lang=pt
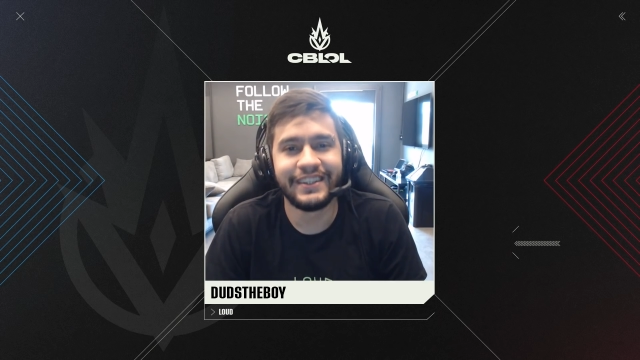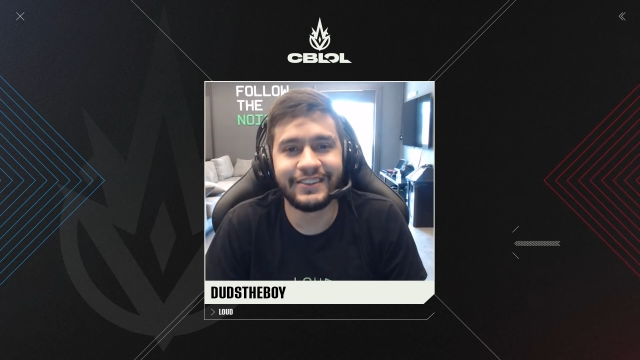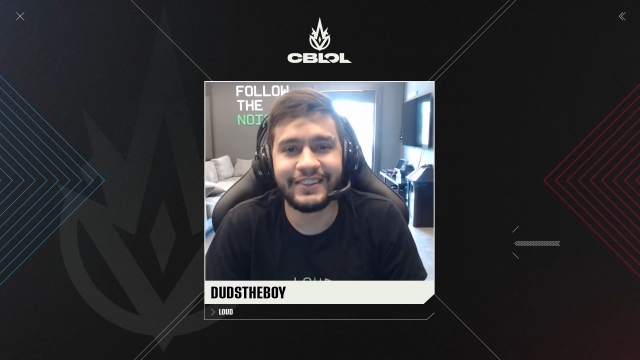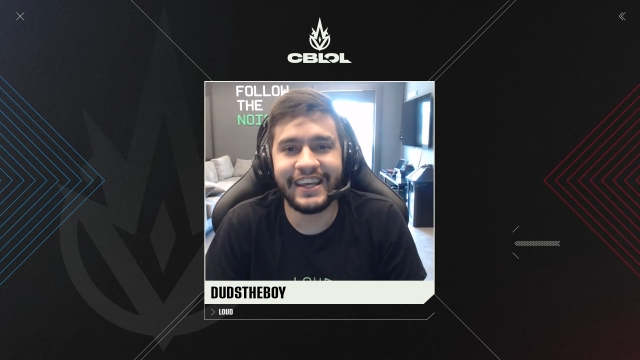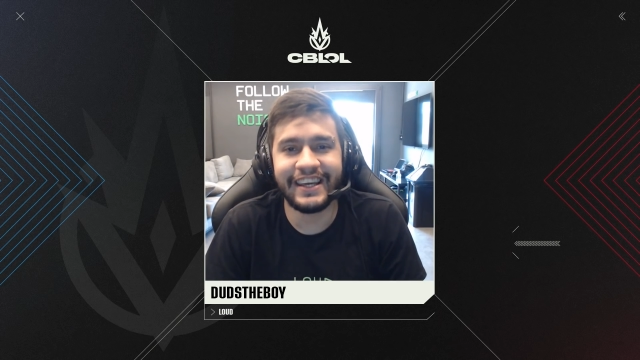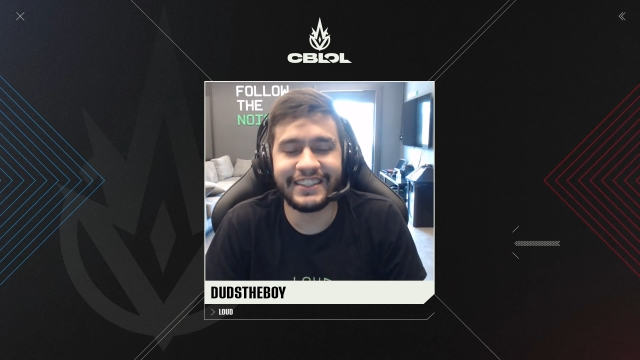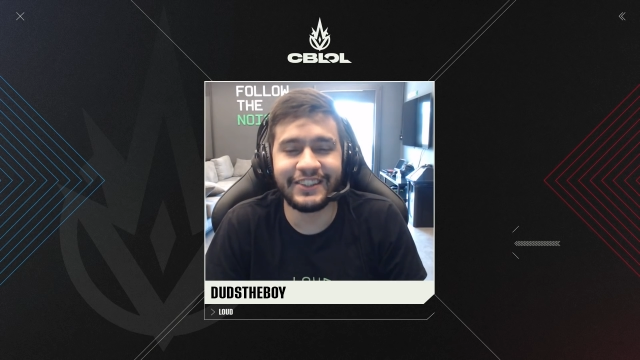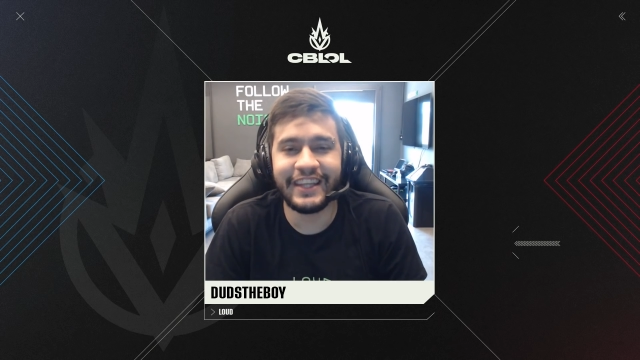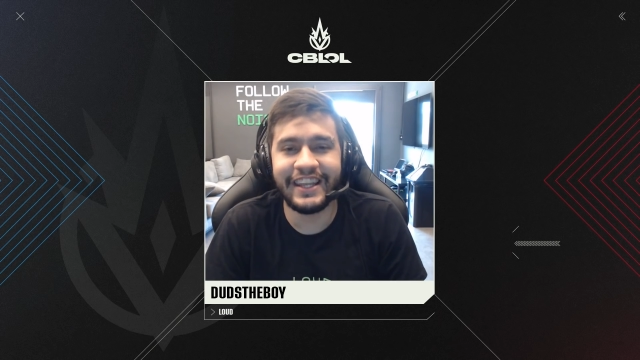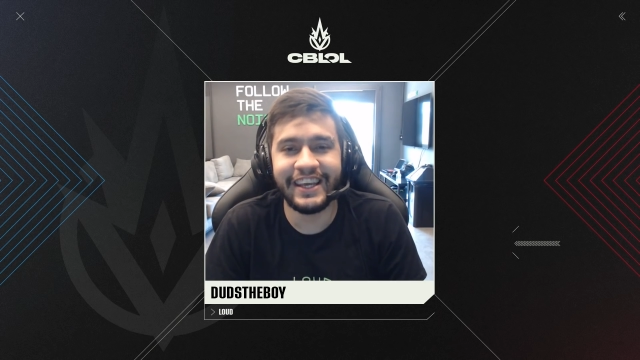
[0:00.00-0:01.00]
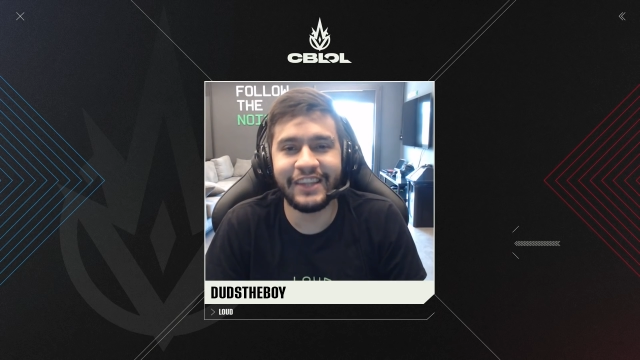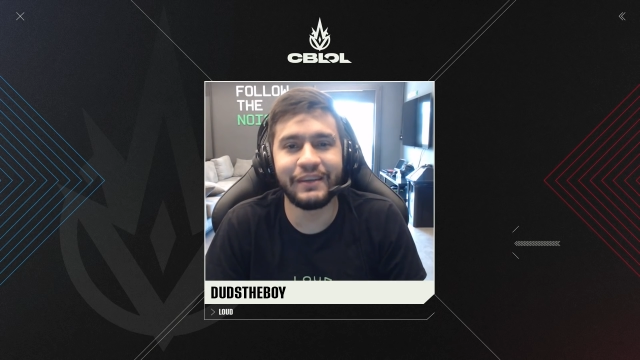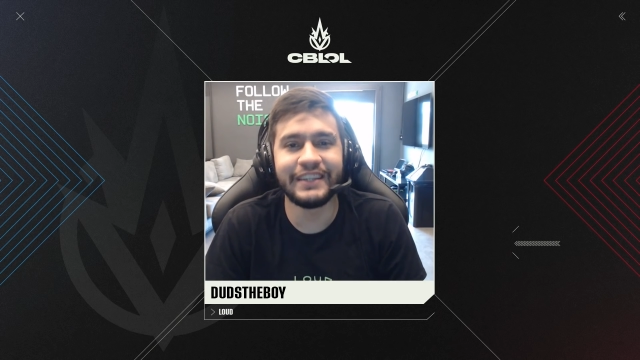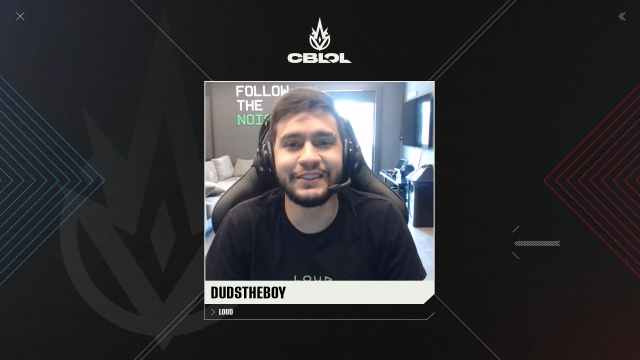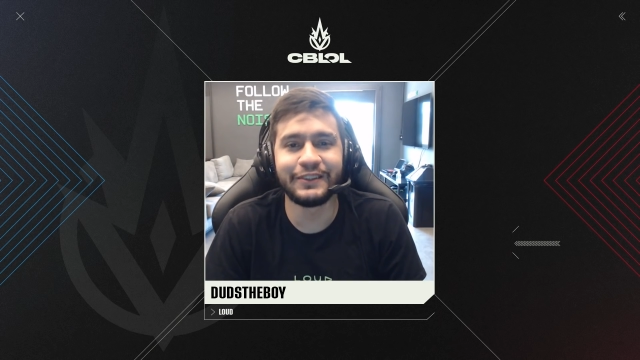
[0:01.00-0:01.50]
Não tem, acho que não tem ninguém no
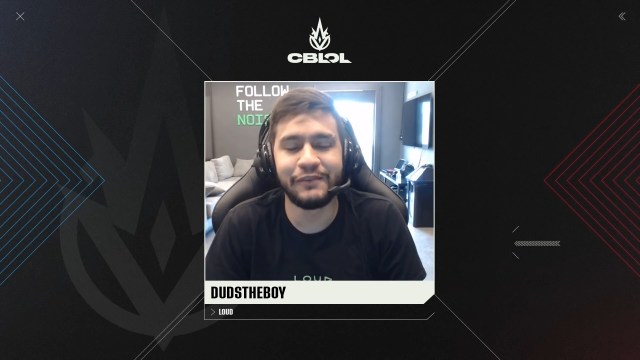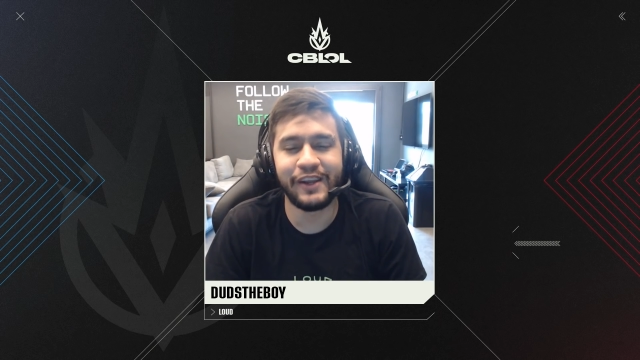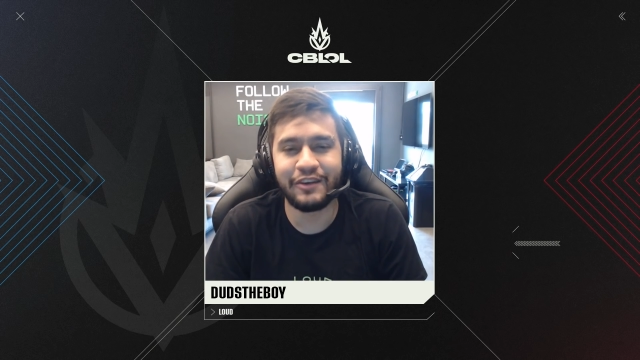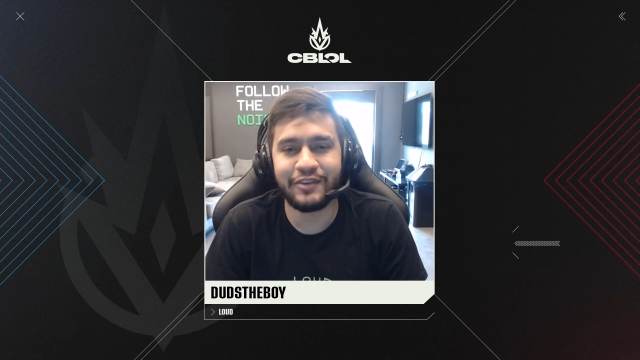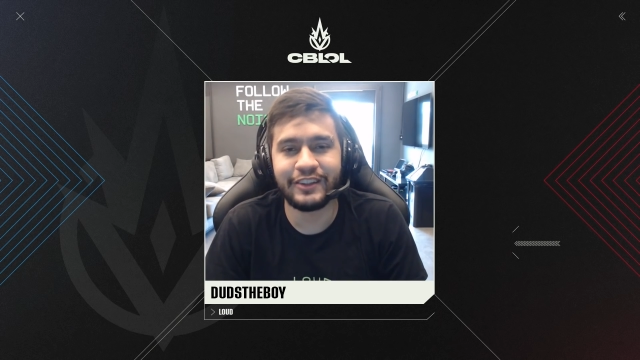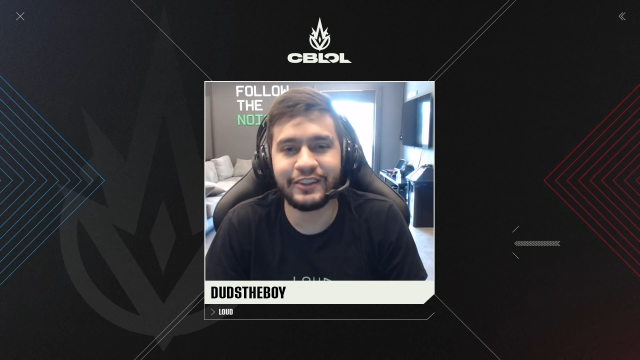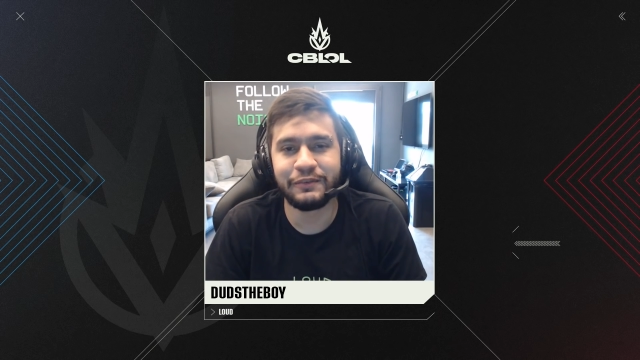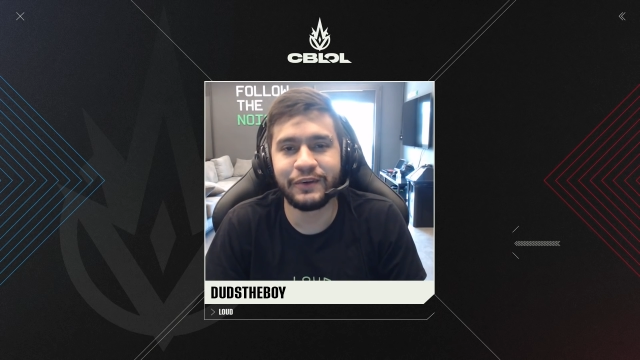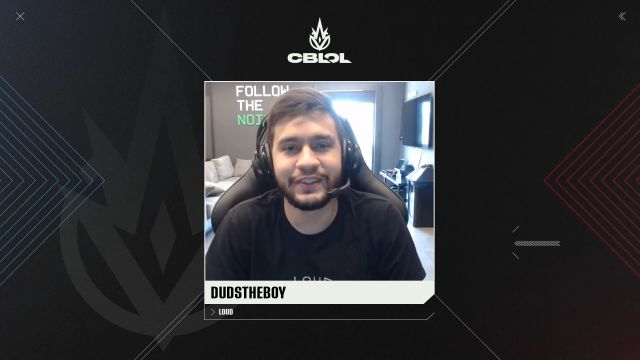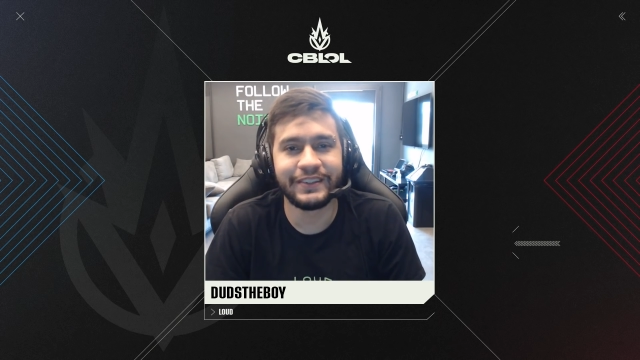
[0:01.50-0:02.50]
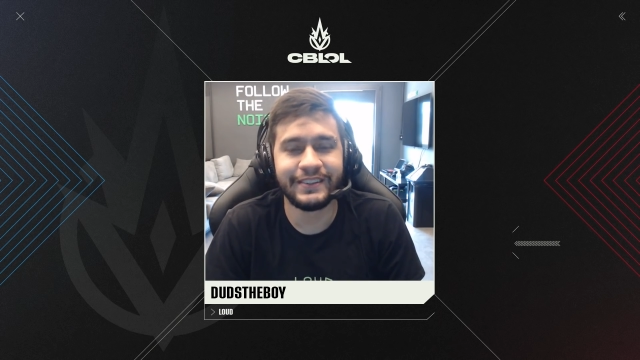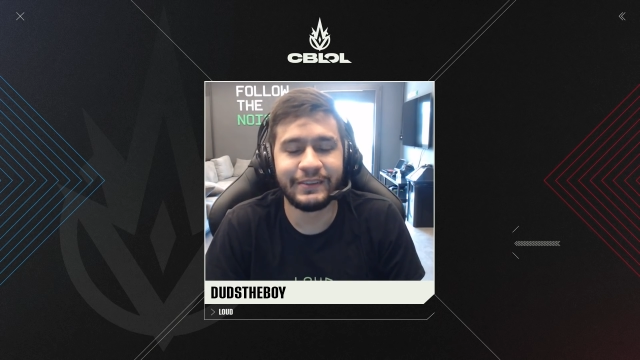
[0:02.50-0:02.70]
Brasil com melhor Feli do que o meu, não.